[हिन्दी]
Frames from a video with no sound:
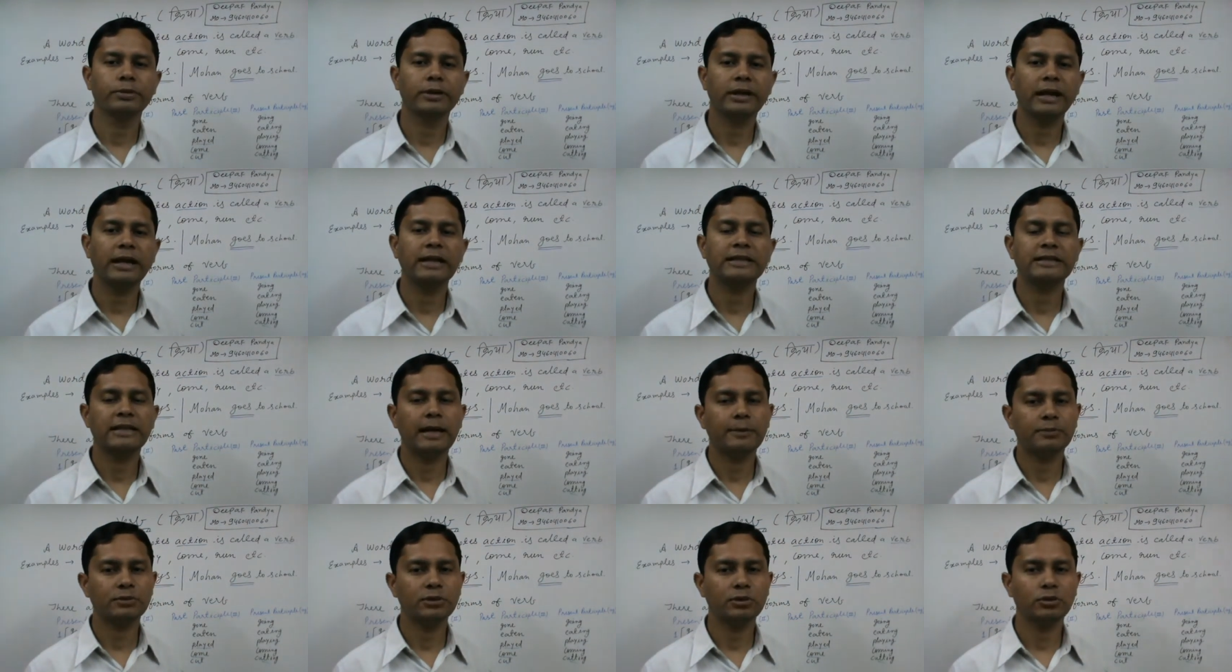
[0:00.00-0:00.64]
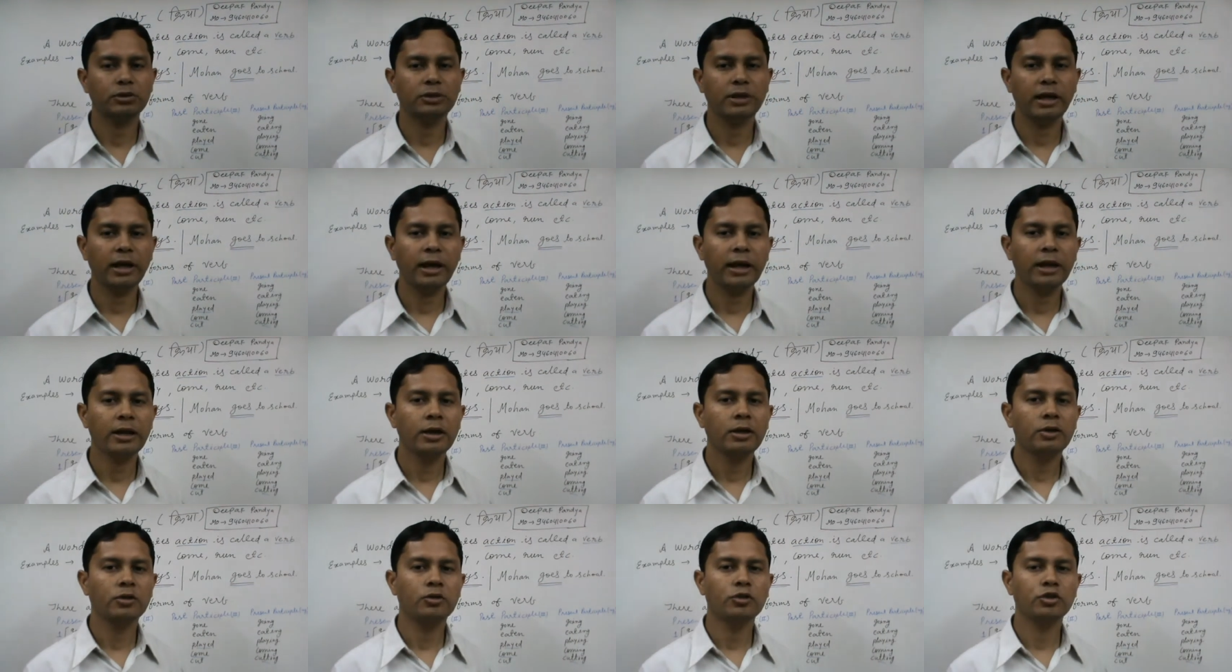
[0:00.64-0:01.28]
के हिसाब से होता
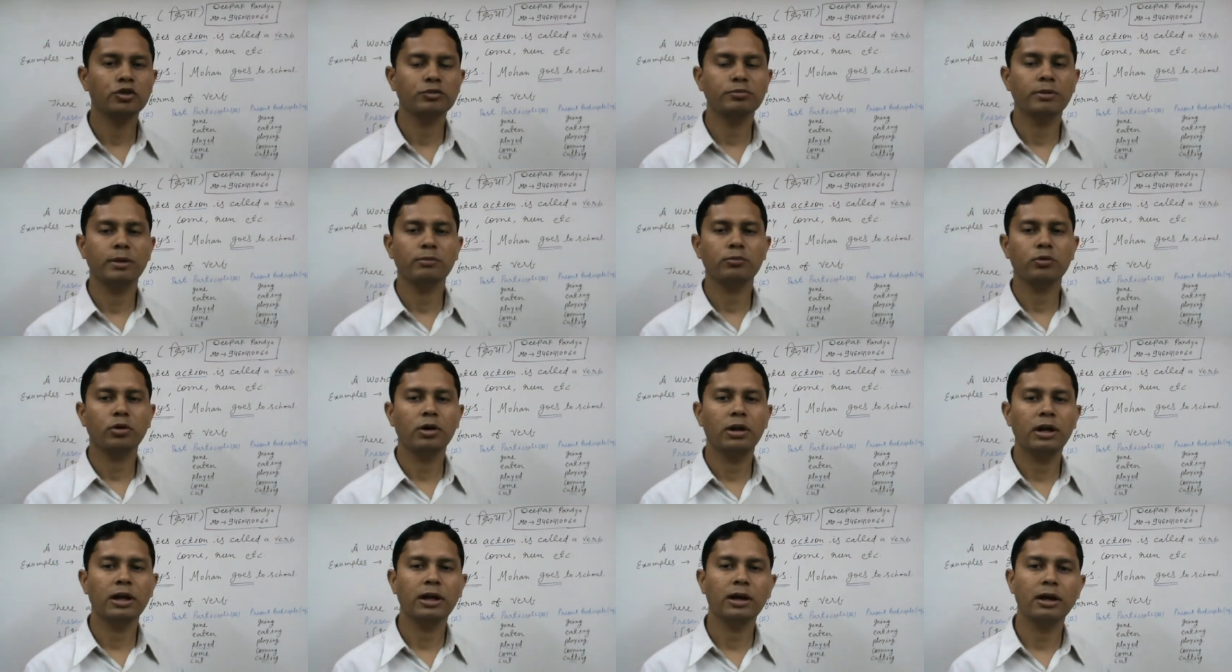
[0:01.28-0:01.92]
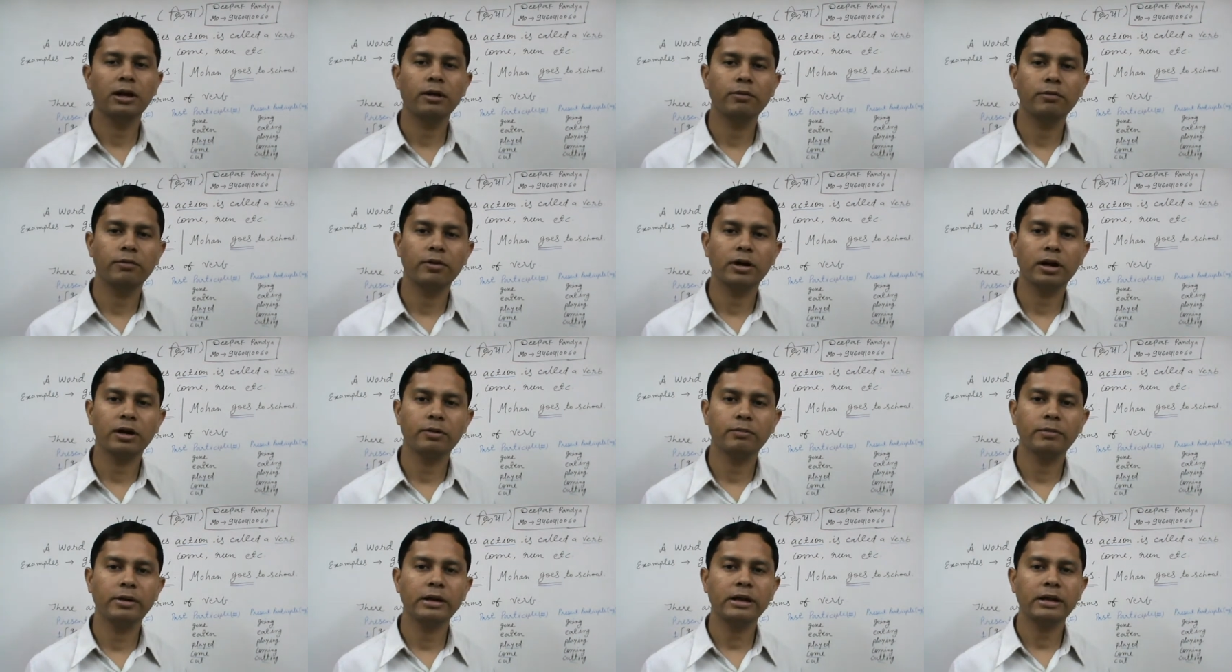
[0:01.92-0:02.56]
है उसमें हमको अलग अलग
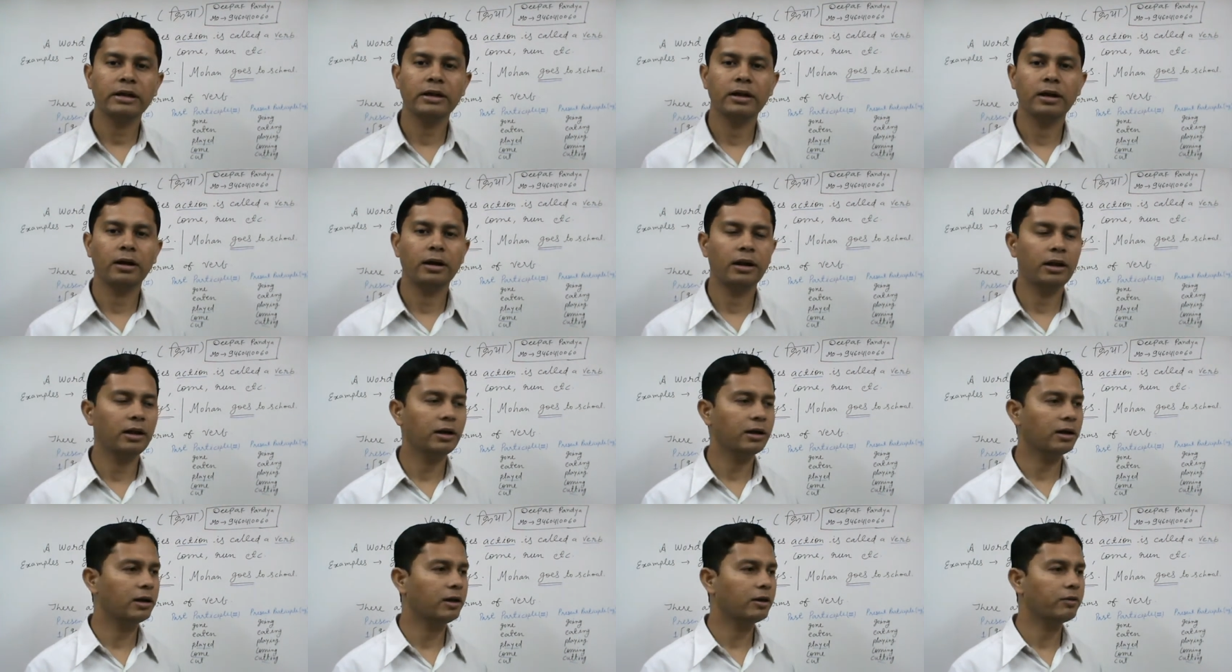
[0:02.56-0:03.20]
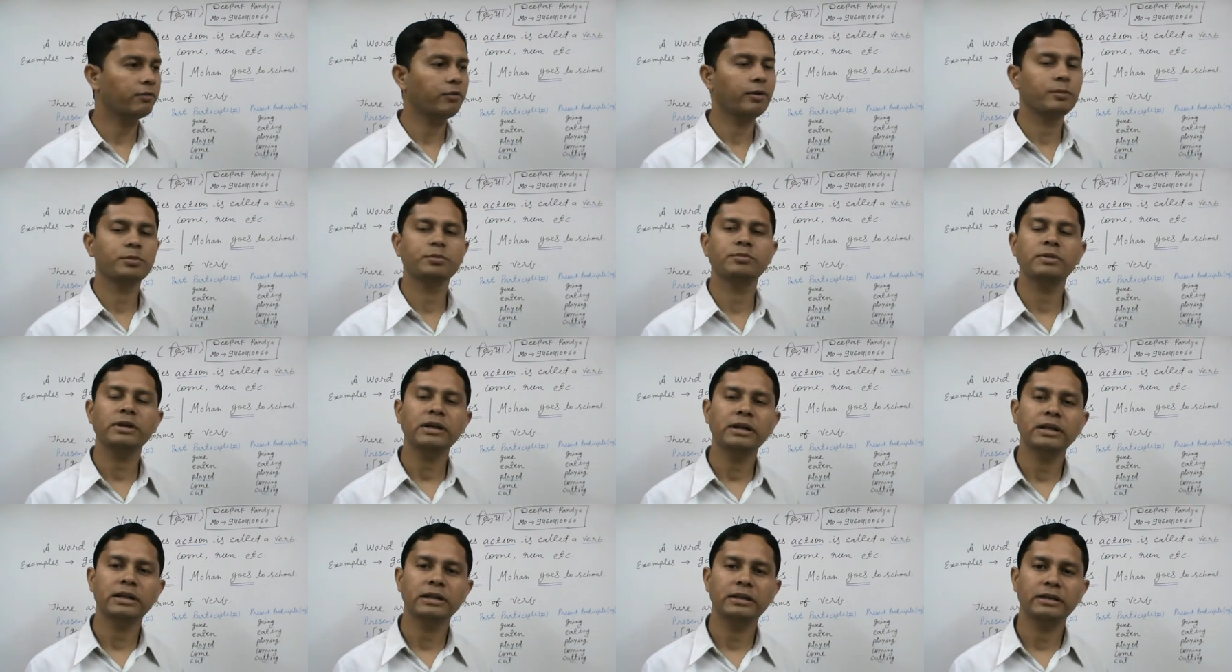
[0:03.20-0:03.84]
वर्ड में अलग अलग वर्ब्स
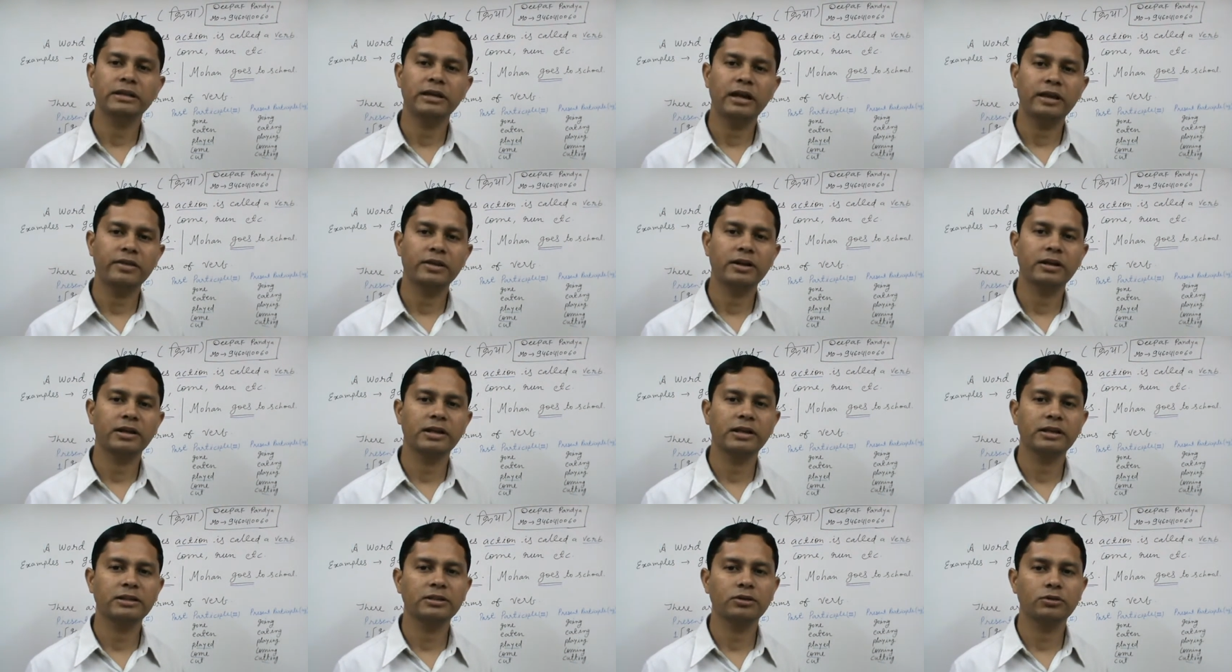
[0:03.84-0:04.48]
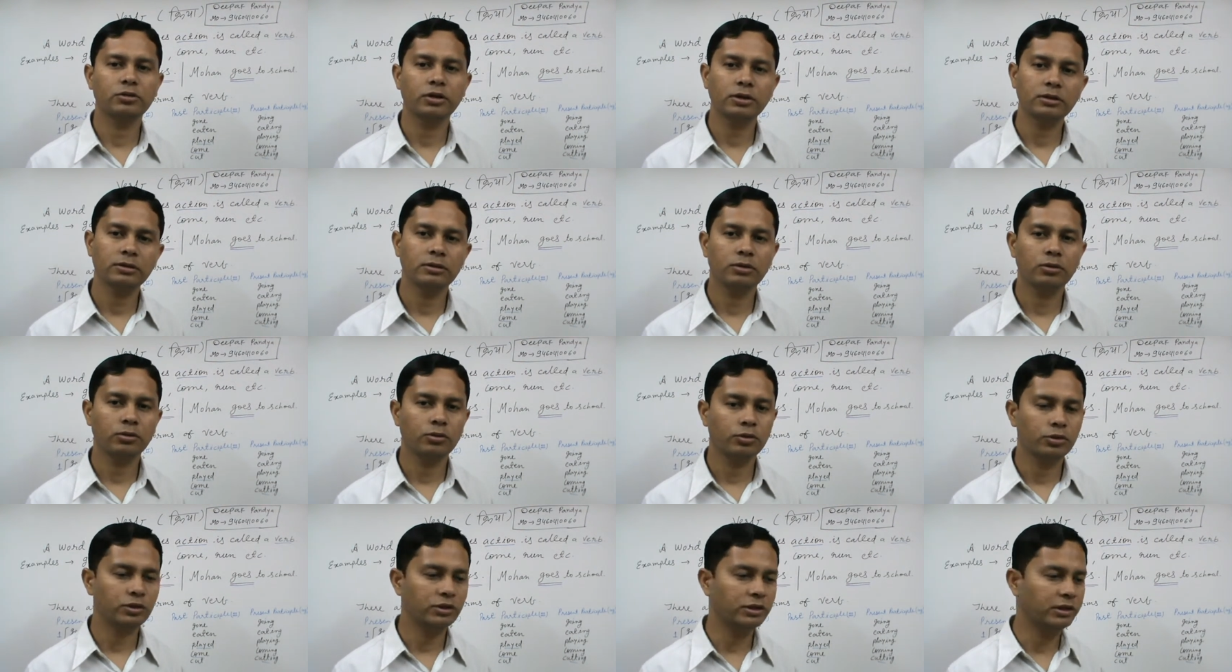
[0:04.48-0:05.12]
में ध्यान रखने की जरूरत
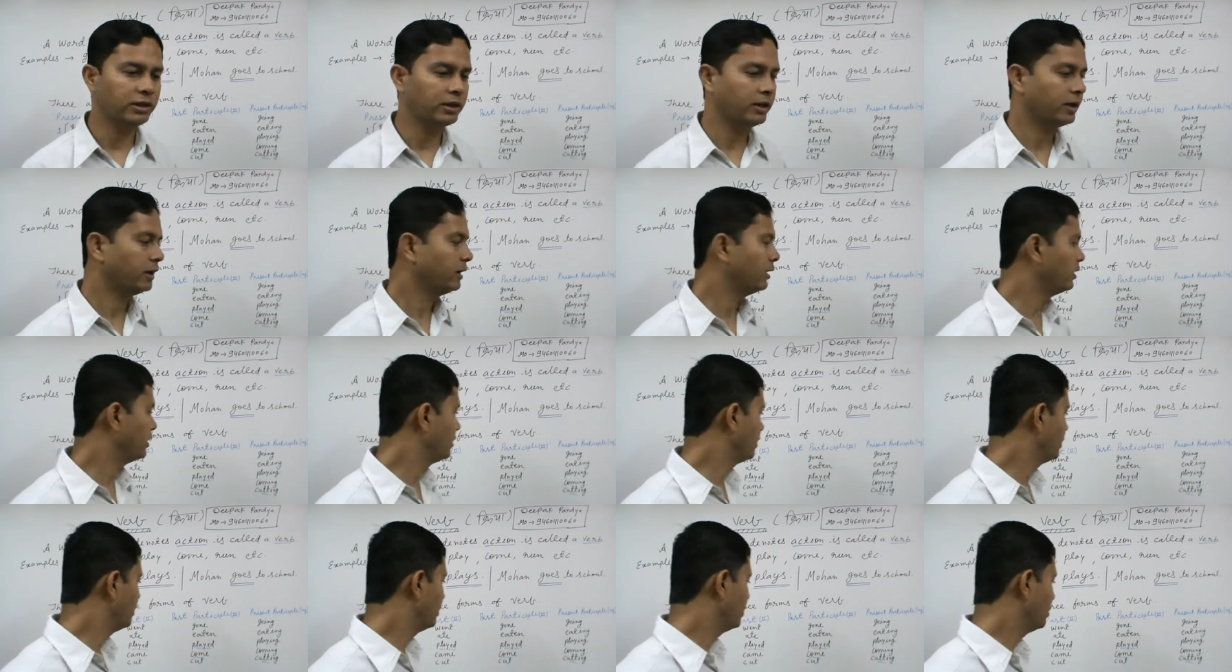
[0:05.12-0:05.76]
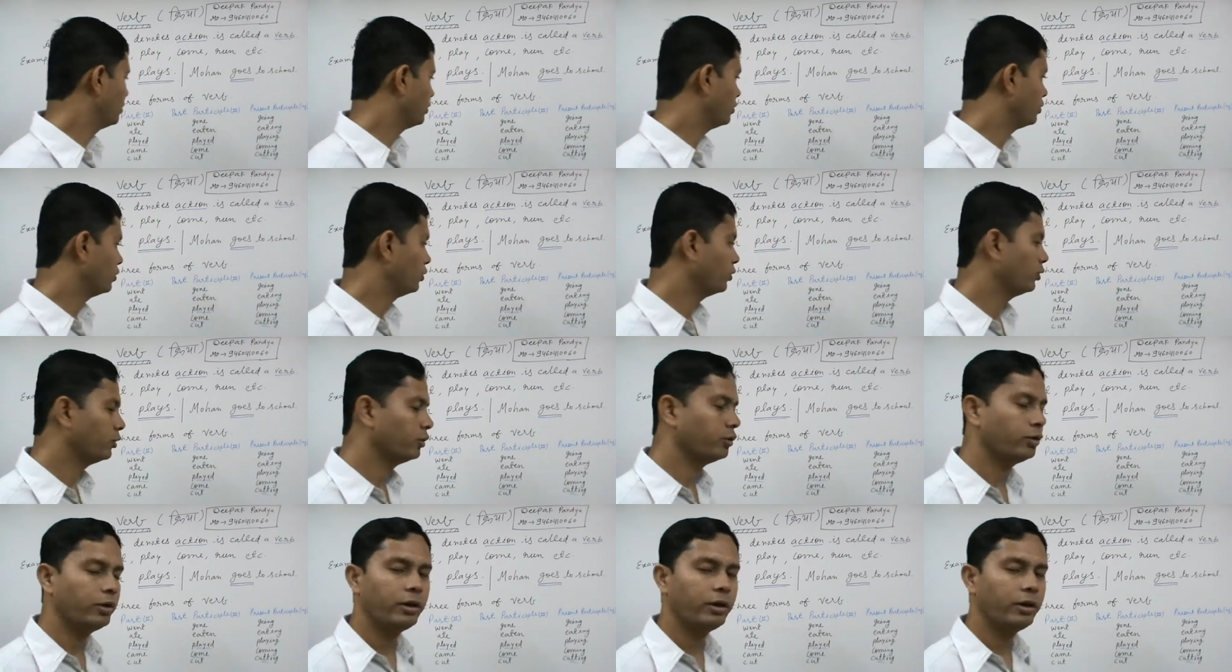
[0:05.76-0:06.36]
होती है तो